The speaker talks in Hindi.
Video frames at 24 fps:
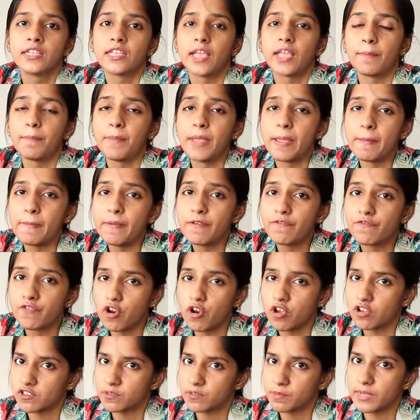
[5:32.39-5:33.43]
या बेबी
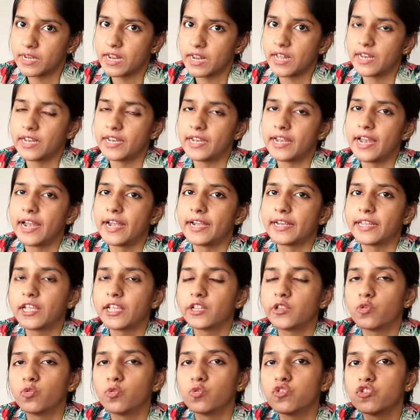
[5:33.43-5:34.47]
फ्रॉक्स बनाने नेट के
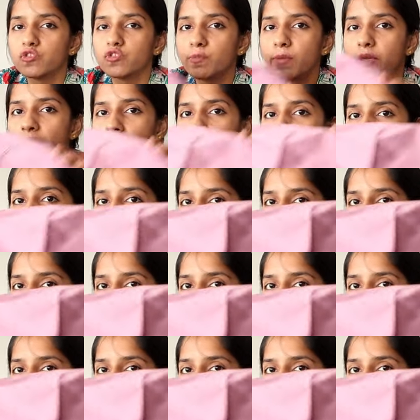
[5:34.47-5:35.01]
तो उसमें हम